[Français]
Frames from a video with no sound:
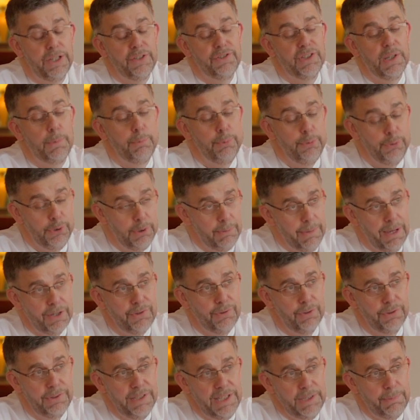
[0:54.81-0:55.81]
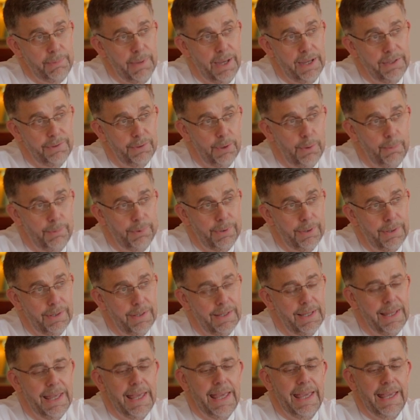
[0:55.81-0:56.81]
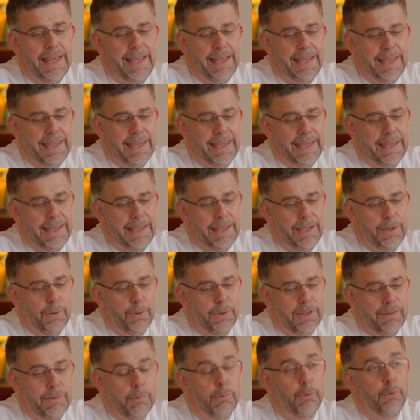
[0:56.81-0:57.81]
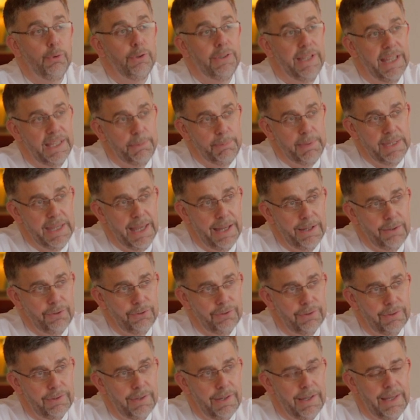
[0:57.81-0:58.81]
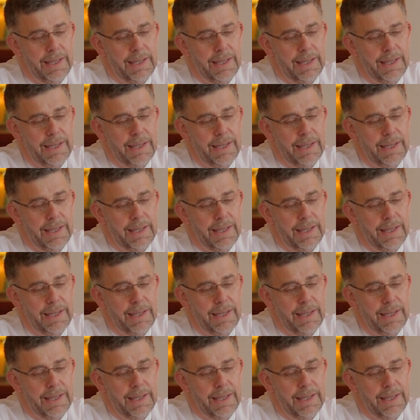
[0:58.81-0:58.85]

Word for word: achetait plus de marchandises, par exemple, et on avait beaucoup de gaspillage.